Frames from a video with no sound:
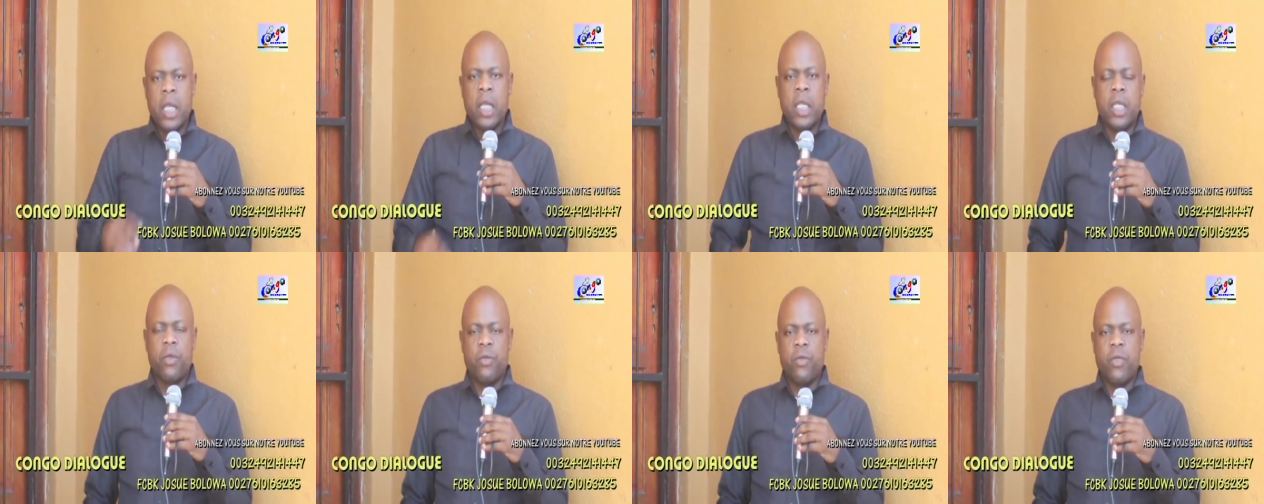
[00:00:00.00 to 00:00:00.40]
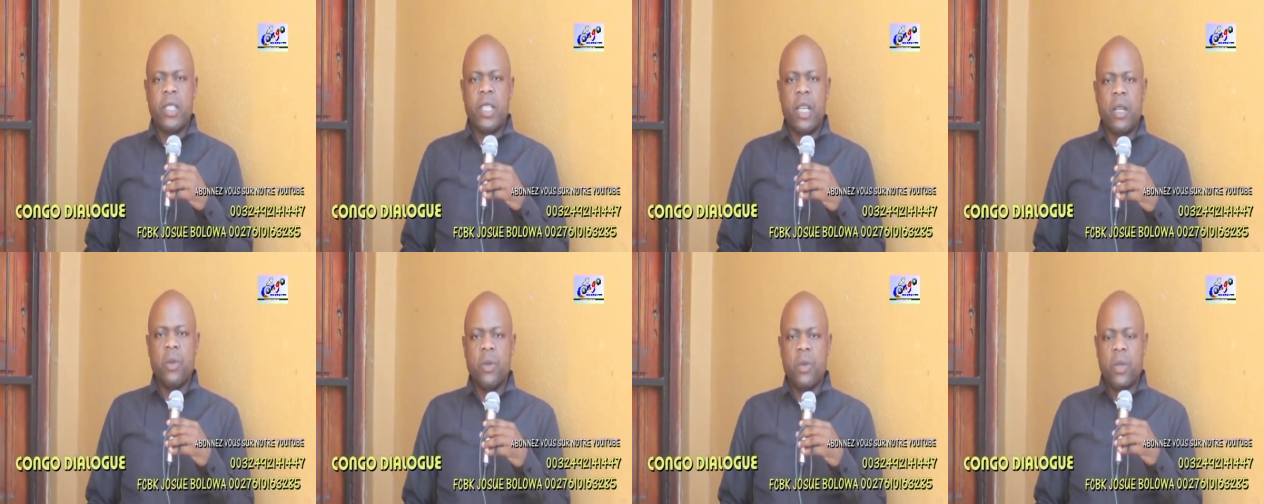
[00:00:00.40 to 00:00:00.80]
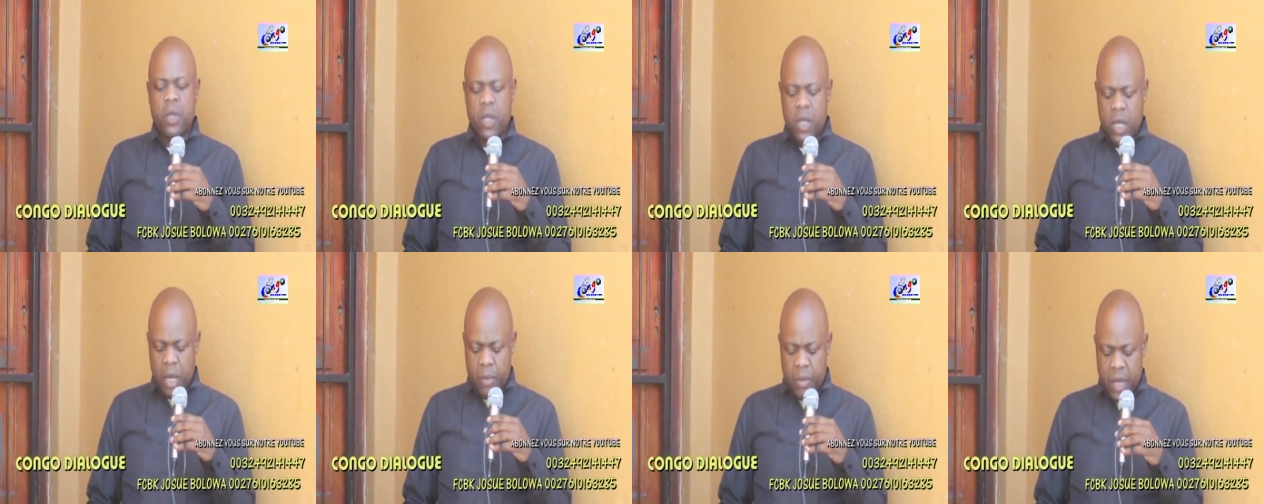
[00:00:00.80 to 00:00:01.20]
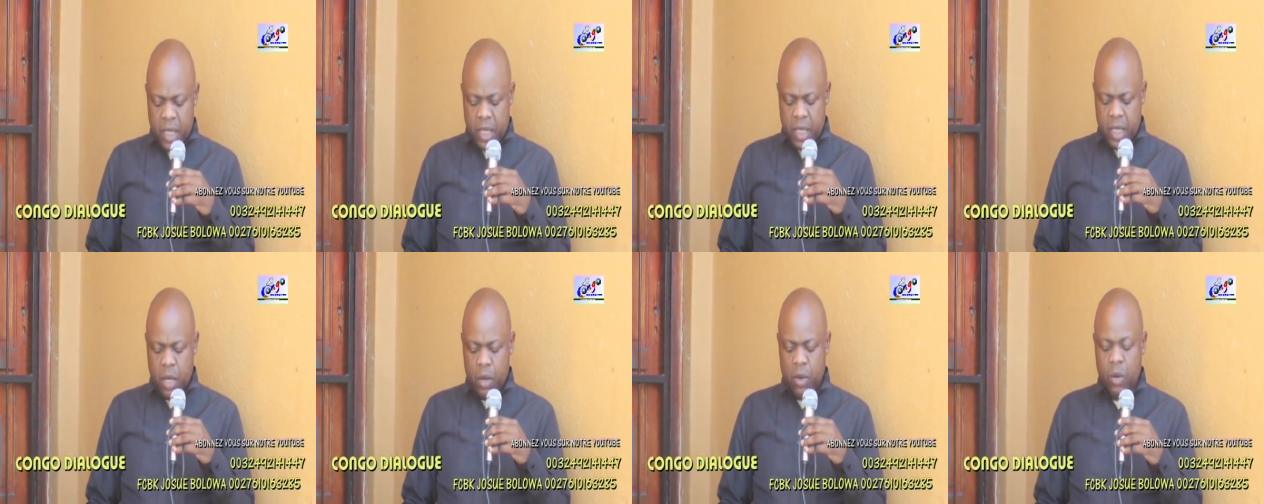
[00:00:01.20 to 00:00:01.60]
je vous salue et grand
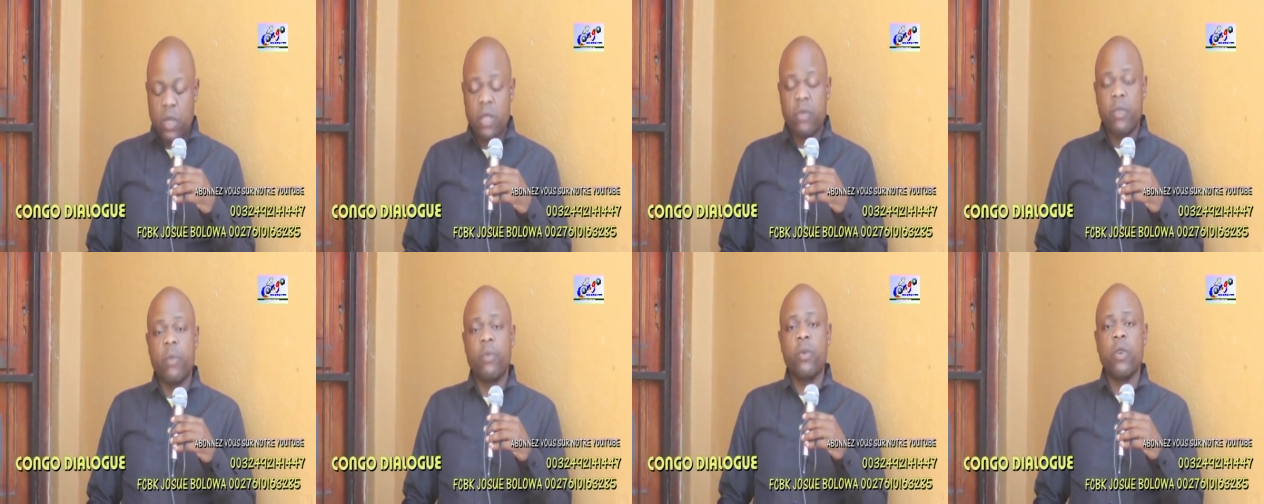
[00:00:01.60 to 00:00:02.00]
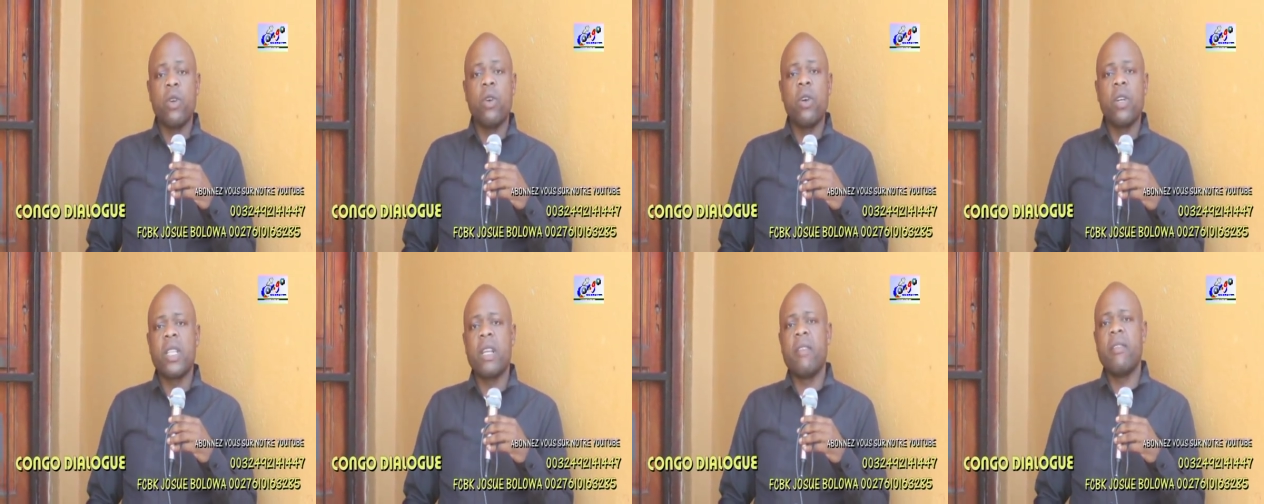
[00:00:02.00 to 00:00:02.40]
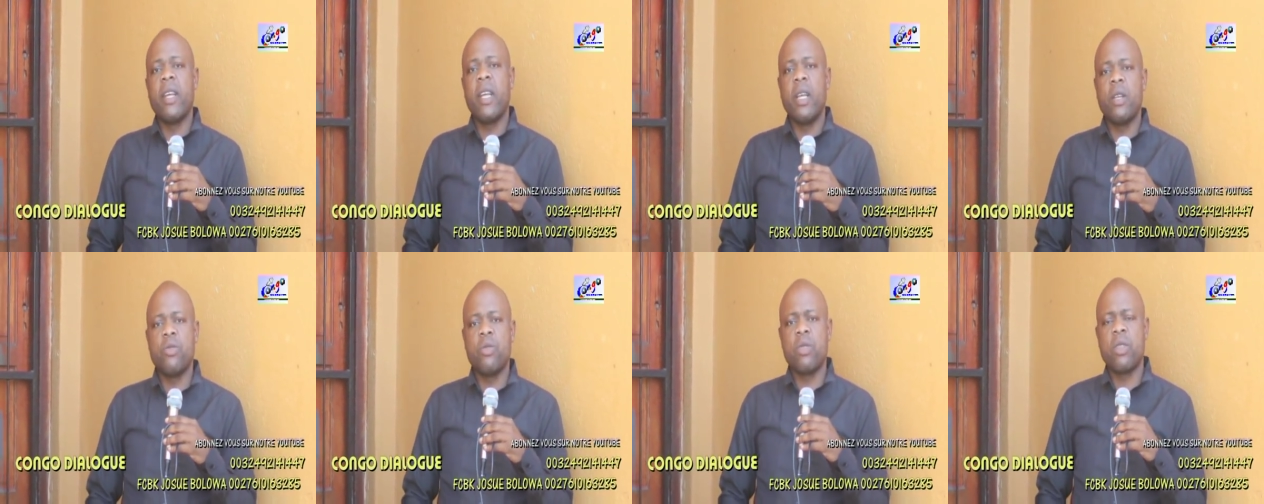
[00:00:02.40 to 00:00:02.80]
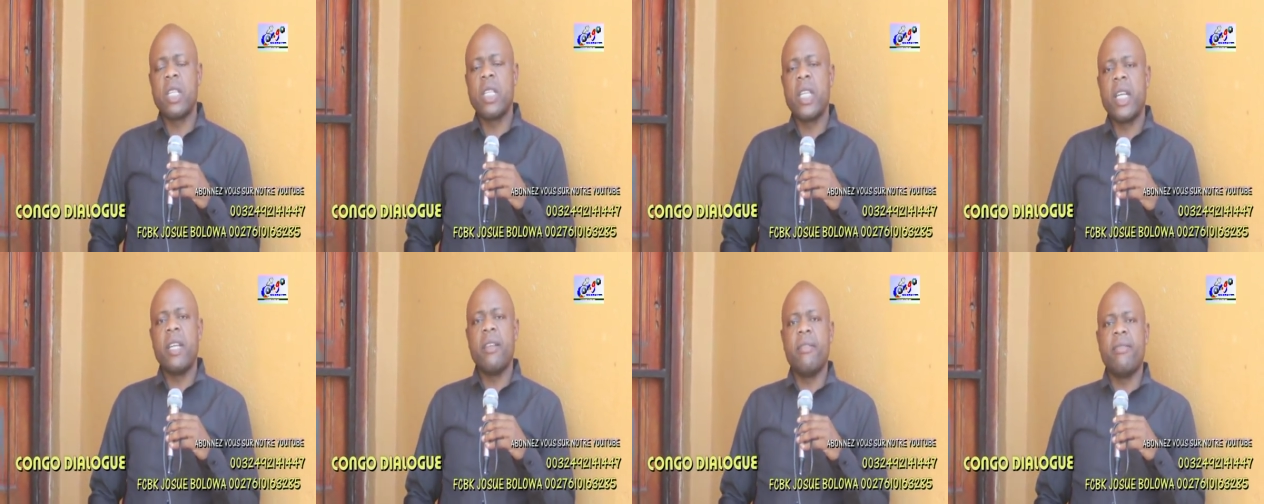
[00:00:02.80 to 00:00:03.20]
merci encore une fois pour le grand travail que tu es en
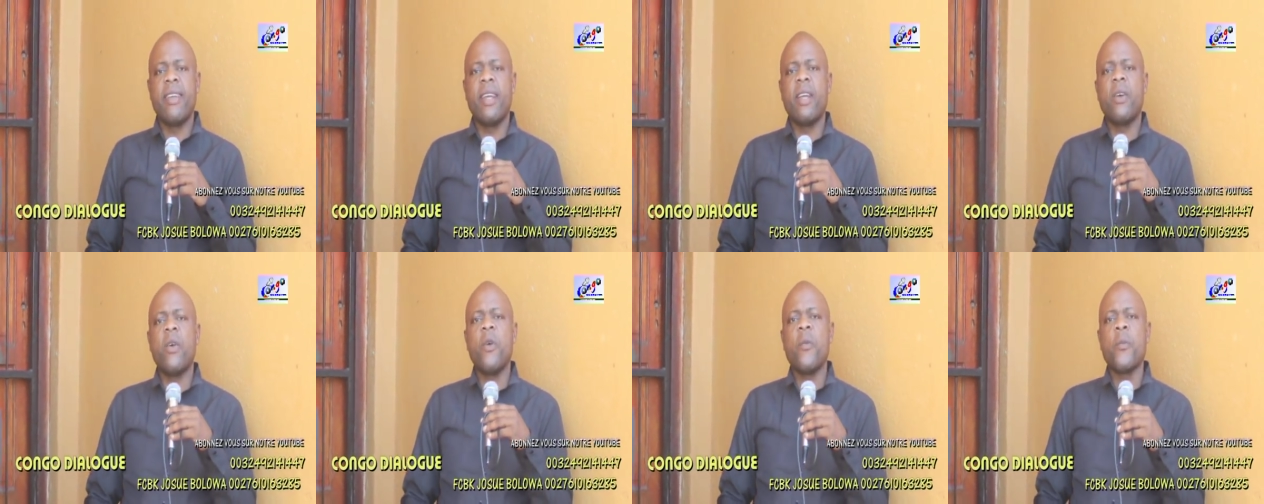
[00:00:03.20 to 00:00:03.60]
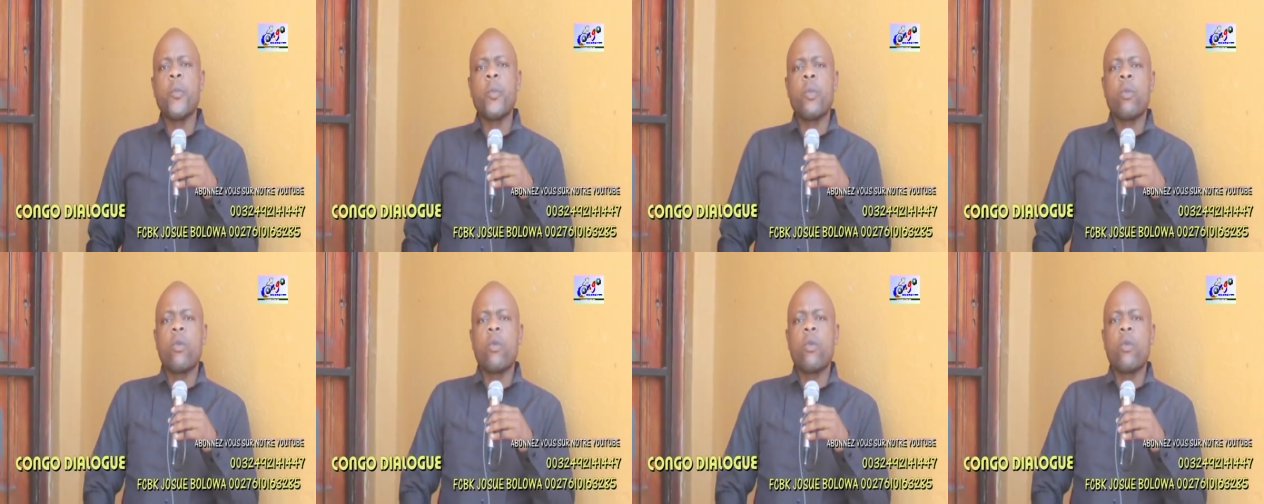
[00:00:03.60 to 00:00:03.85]
train de faire euh,